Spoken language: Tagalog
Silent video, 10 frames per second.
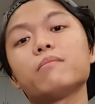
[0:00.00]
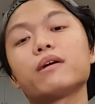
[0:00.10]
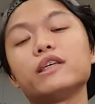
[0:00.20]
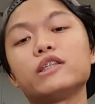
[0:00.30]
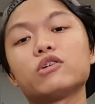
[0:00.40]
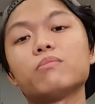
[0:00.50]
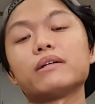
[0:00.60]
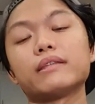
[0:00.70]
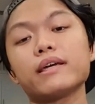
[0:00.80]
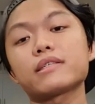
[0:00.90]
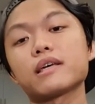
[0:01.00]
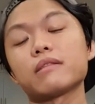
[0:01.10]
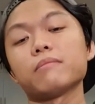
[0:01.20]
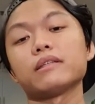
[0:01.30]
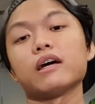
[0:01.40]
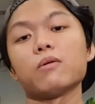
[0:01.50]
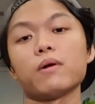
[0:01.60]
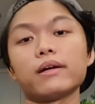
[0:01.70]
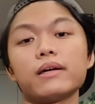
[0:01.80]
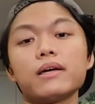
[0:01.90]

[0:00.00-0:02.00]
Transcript: ba dito mag-text at magtawag?